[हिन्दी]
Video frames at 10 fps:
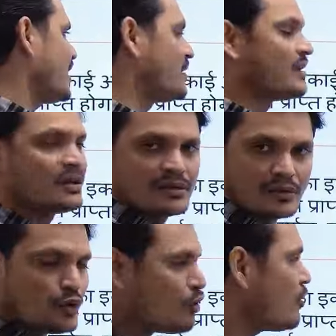था
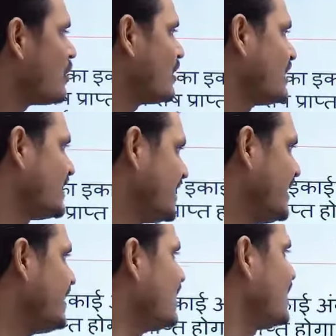दो
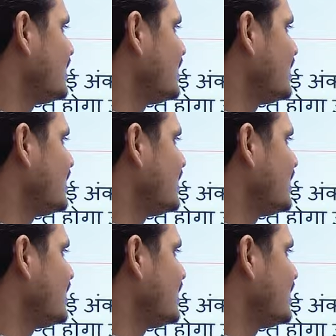तीन